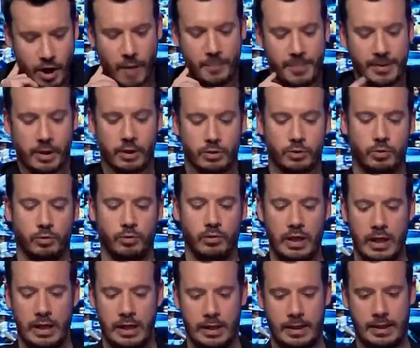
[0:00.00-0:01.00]
No, però
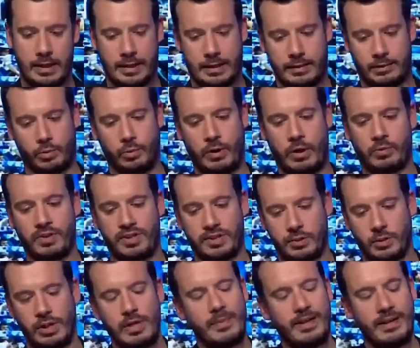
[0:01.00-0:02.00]
sul, sulla
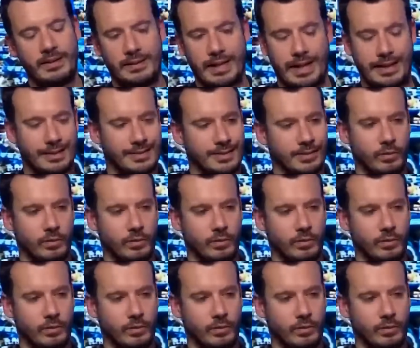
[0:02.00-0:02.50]
questione mentale